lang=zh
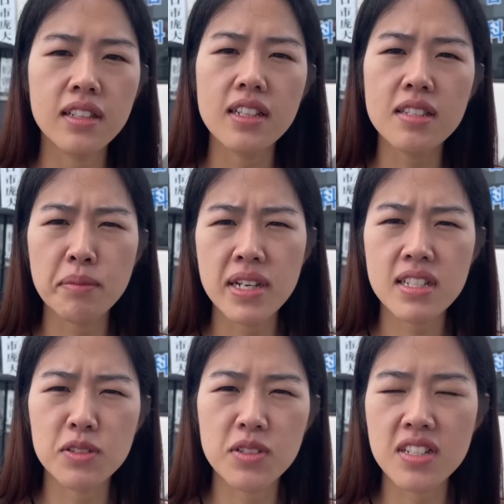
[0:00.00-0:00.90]
第一次买
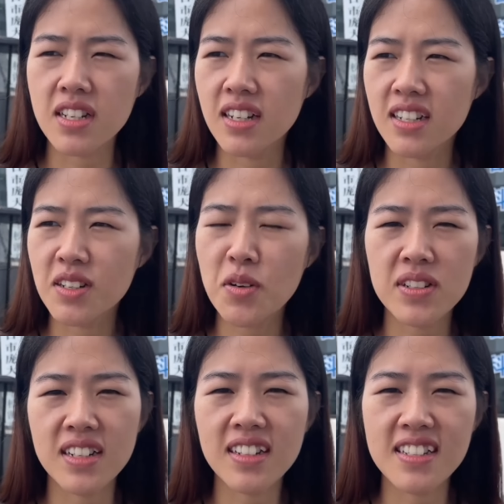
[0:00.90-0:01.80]
这种车，这货
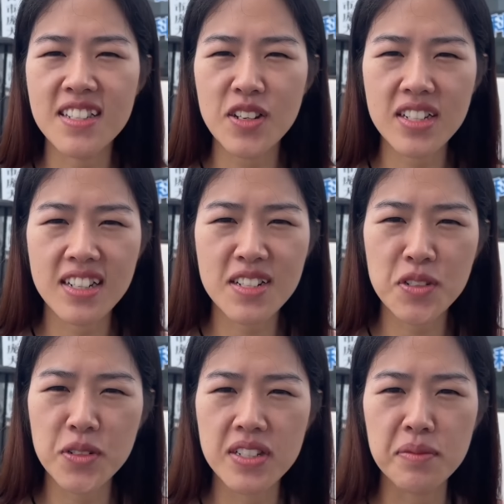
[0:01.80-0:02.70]
车跟小车的
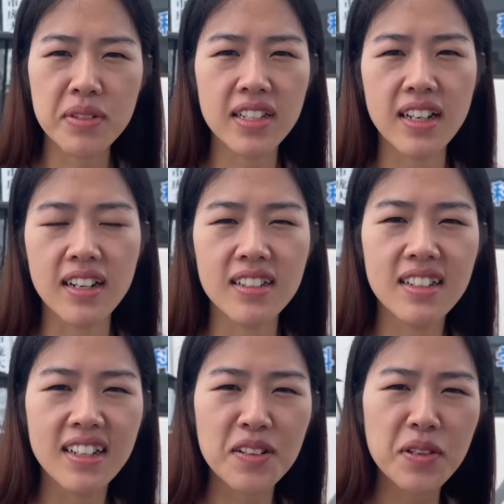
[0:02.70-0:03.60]
手续真不一样，
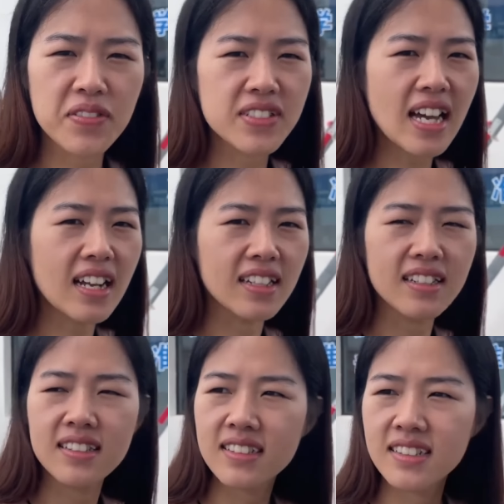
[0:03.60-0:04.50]
怪复杂的。
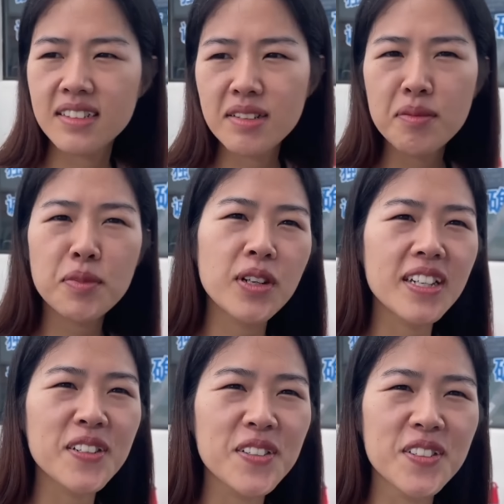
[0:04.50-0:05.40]
不过
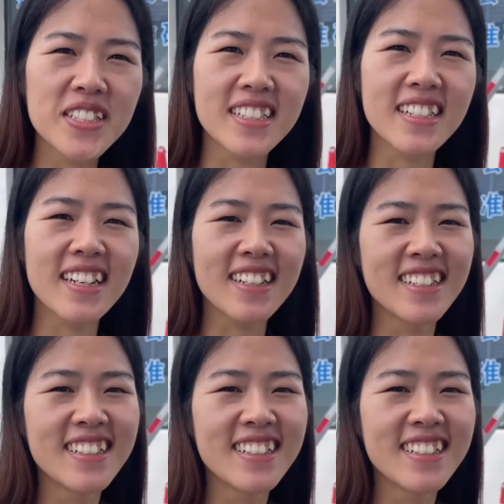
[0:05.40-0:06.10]
以后都有经验。